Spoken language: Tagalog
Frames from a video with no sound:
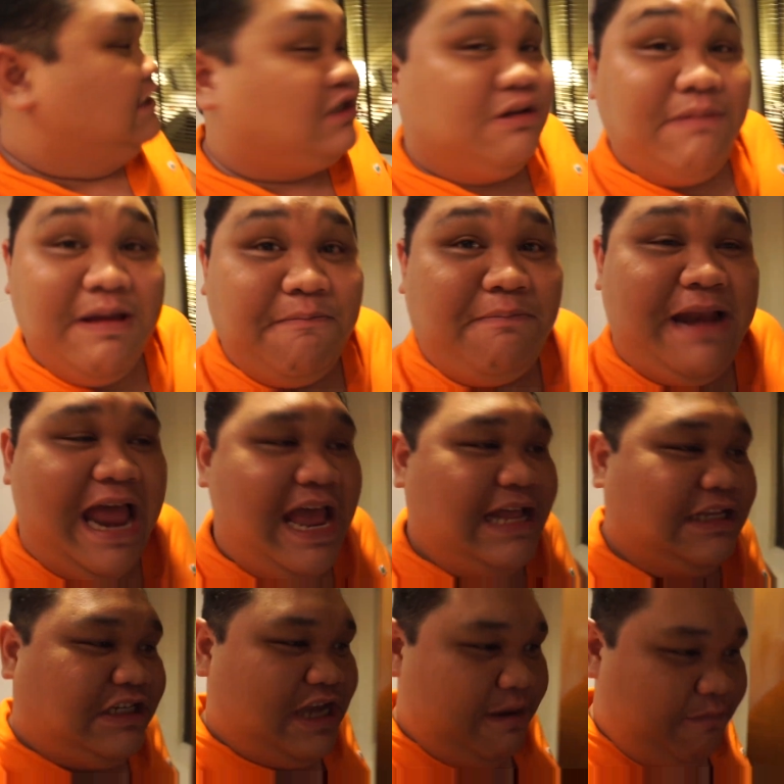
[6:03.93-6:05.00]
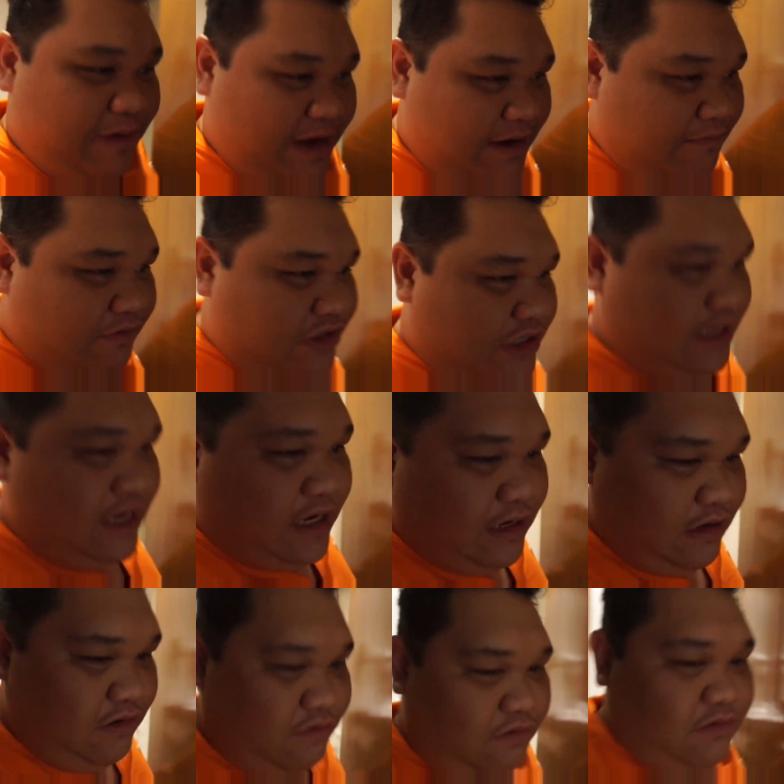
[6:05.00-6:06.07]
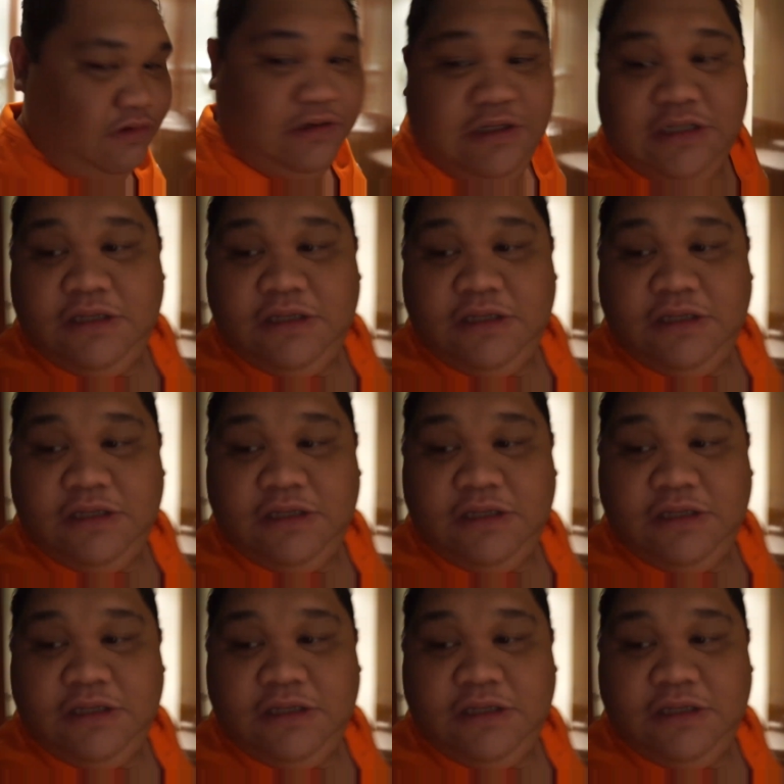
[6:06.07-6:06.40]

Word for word: So may blind siya. Pwede mo siyang i-close.